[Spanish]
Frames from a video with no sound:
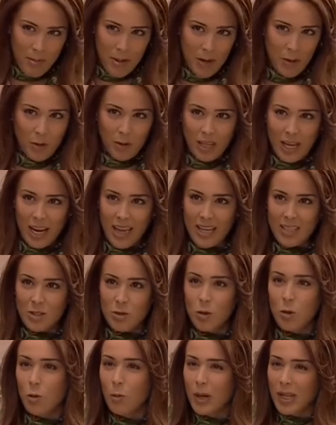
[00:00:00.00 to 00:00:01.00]
me contara de
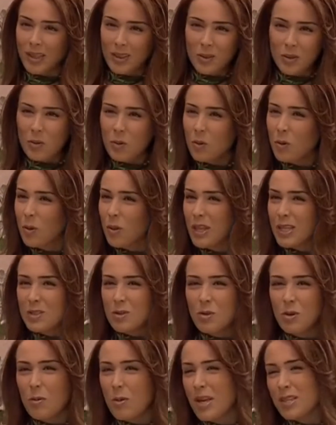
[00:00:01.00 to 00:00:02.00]
su juventud, de
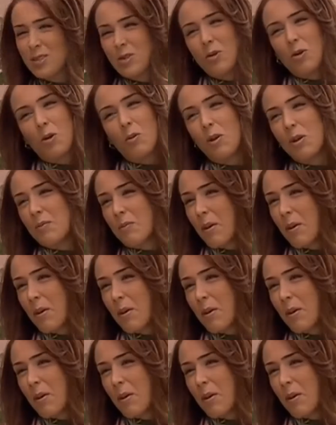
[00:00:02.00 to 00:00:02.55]
su noviazgo con mi